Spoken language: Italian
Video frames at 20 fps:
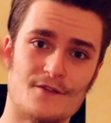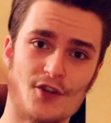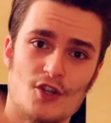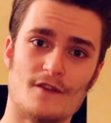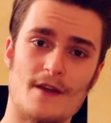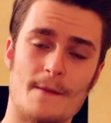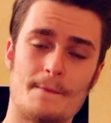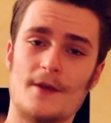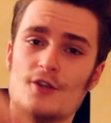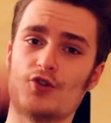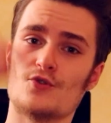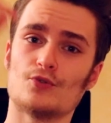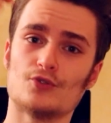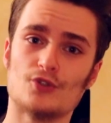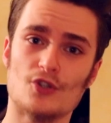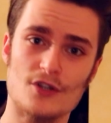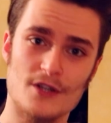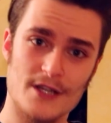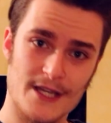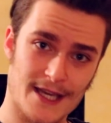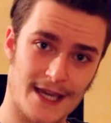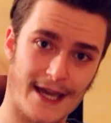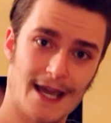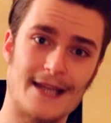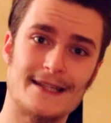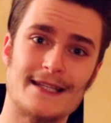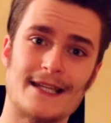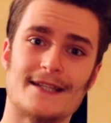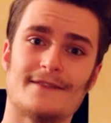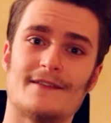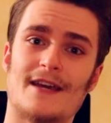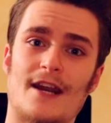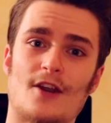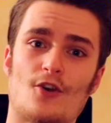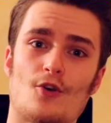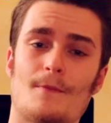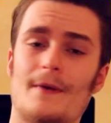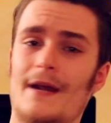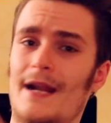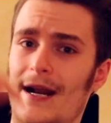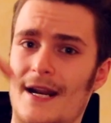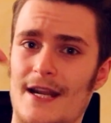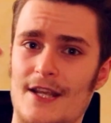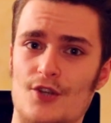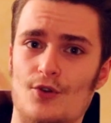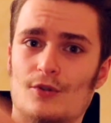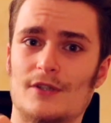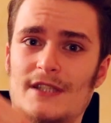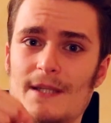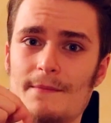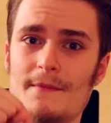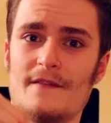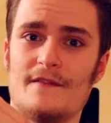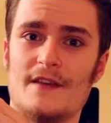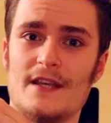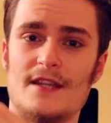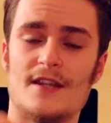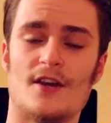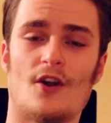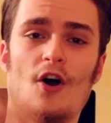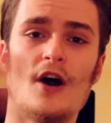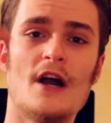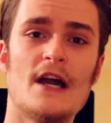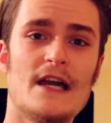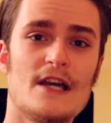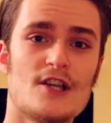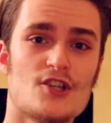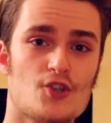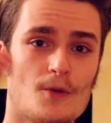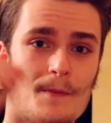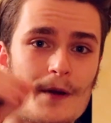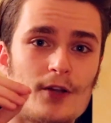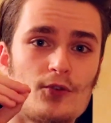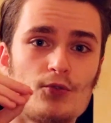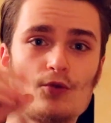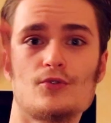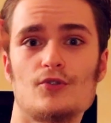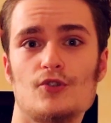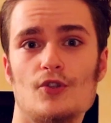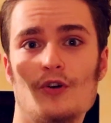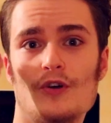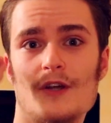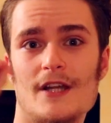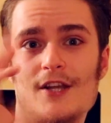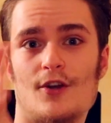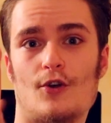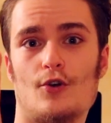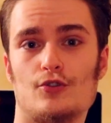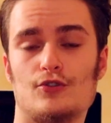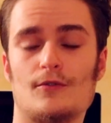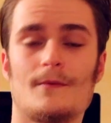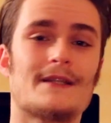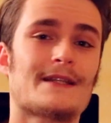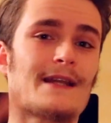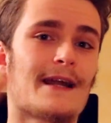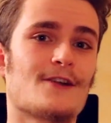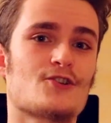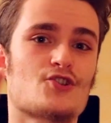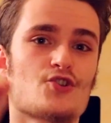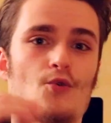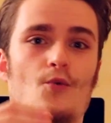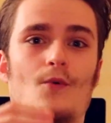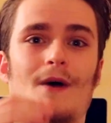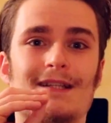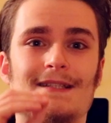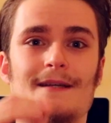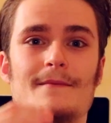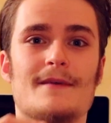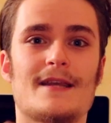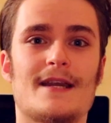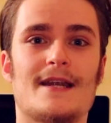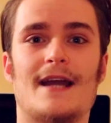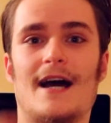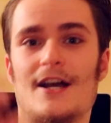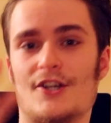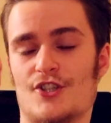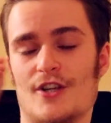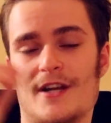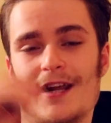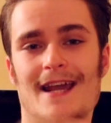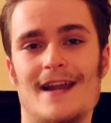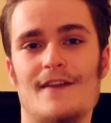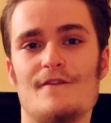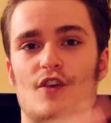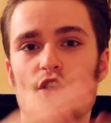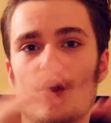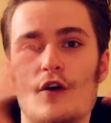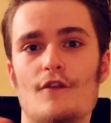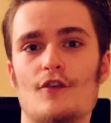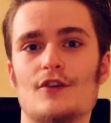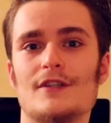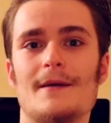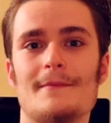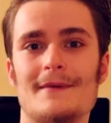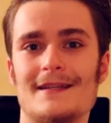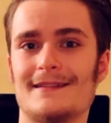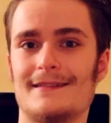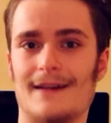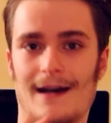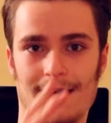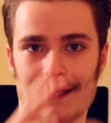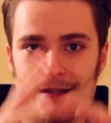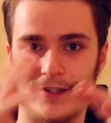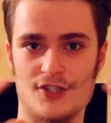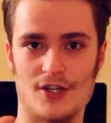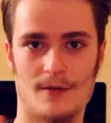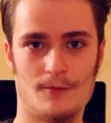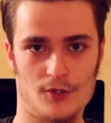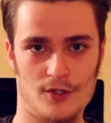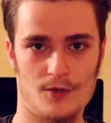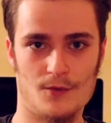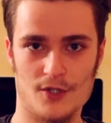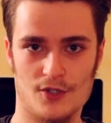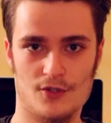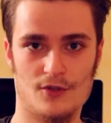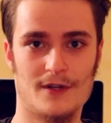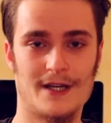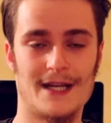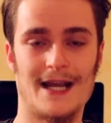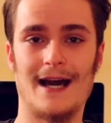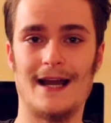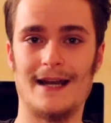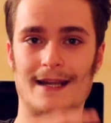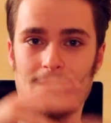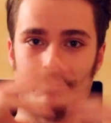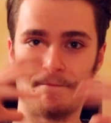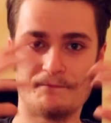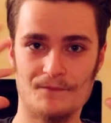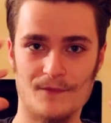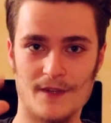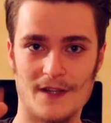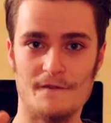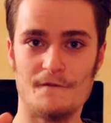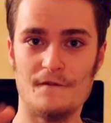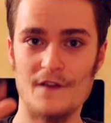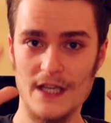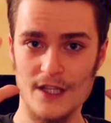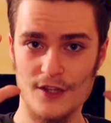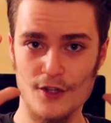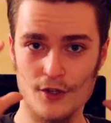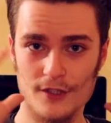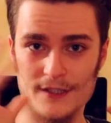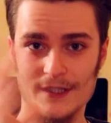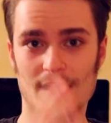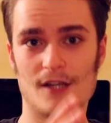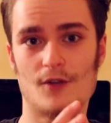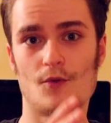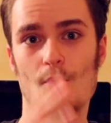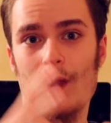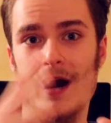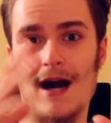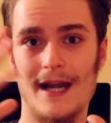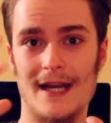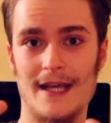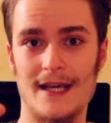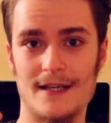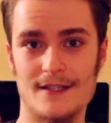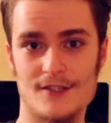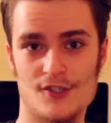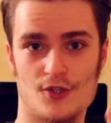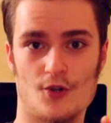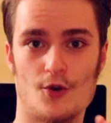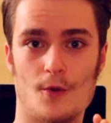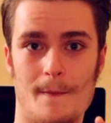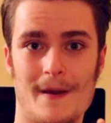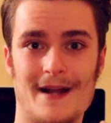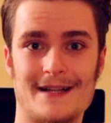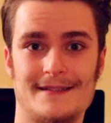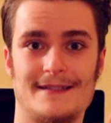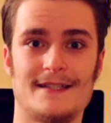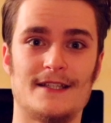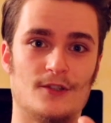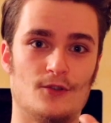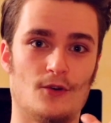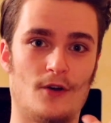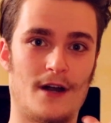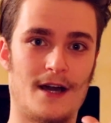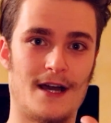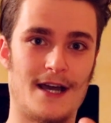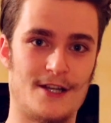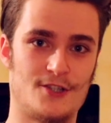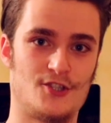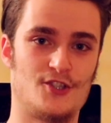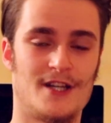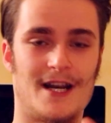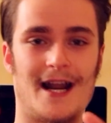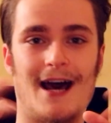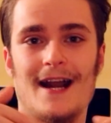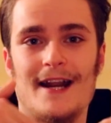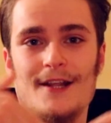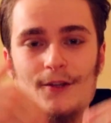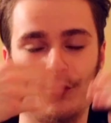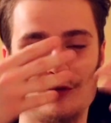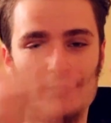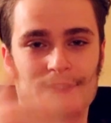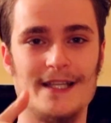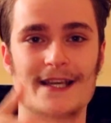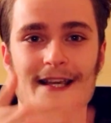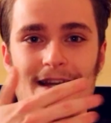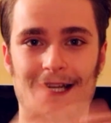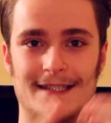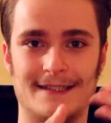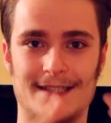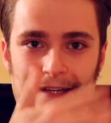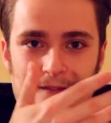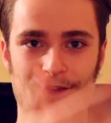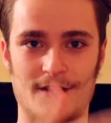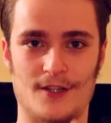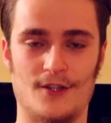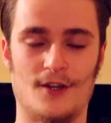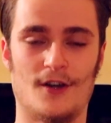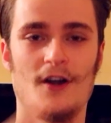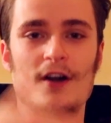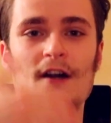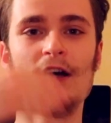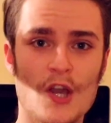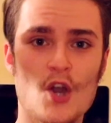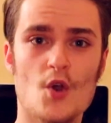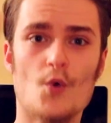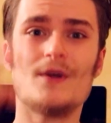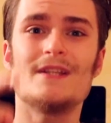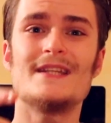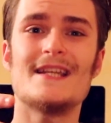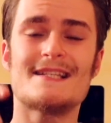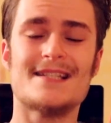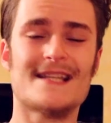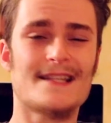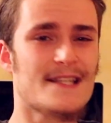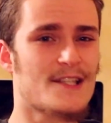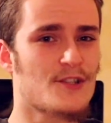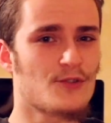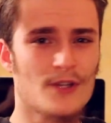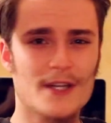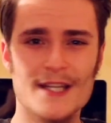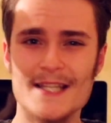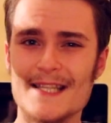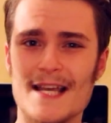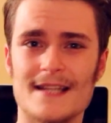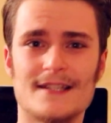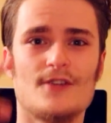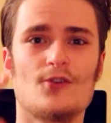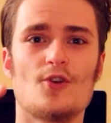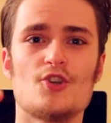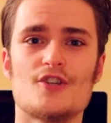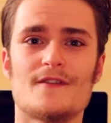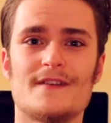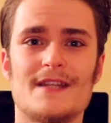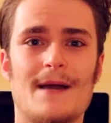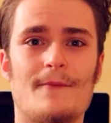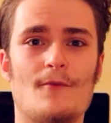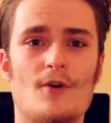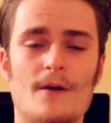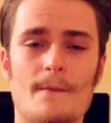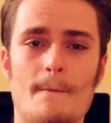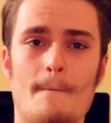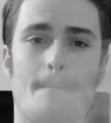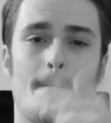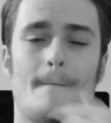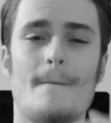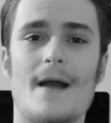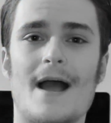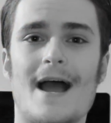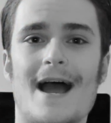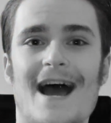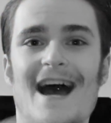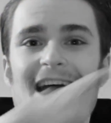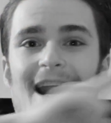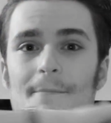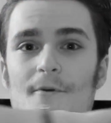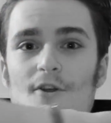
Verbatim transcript: il video vi è piaciuto e andatevi a recuperare gli ultimi video, soprattutto il cortometraggio Guardami rinascere, che è il video fondamentale, diciamo, di questo canale video dal quale sono partito a girare tutti gli altri video. Quindi restate sintonizzati, noi ci vediamo alla